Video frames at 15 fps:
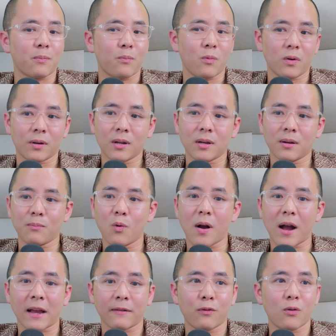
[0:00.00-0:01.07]
các bạn mà muốn
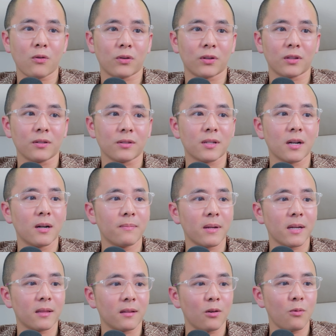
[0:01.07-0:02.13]
mua iPhone từ
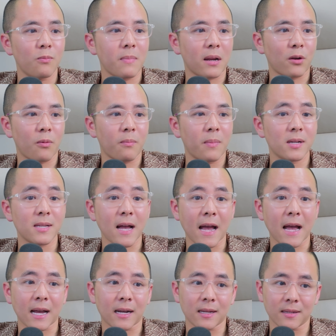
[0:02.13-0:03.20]
sớm đấy, từ lúc mà nó
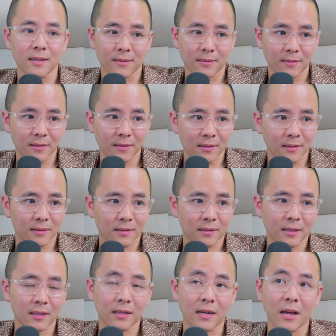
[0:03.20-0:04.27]
mới ra hàng ấy,
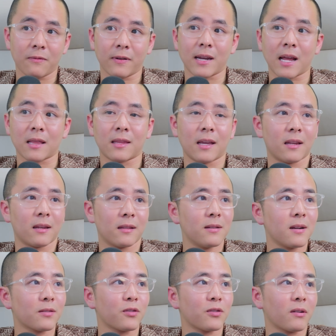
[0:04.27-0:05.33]
đấy, thì đều phải đặt
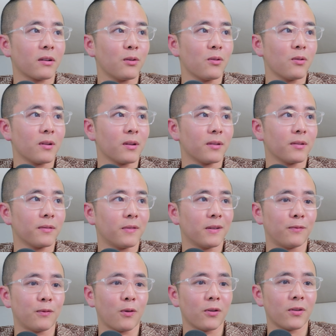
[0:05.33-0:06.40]
tiền trước cho cái đội
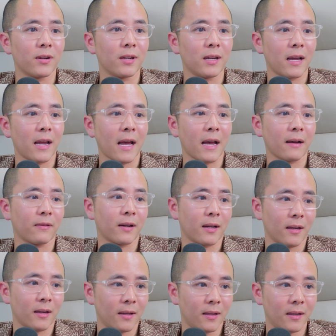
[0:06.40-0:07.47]
phân phối nó đi lấy
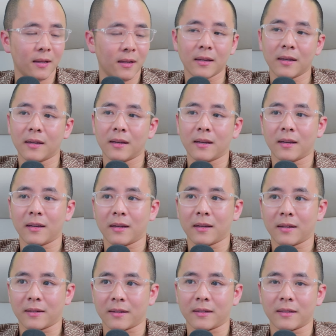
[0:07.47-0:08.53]
hàng về.
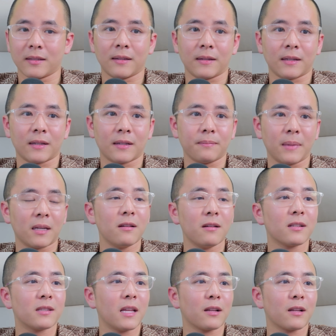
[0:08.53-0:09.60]
Đấy, thì
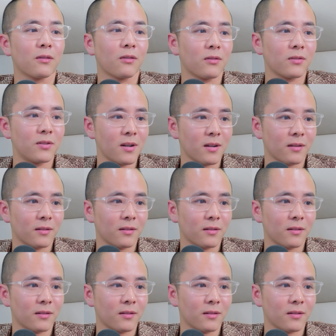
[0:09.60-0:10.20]
mình đưa tiền cho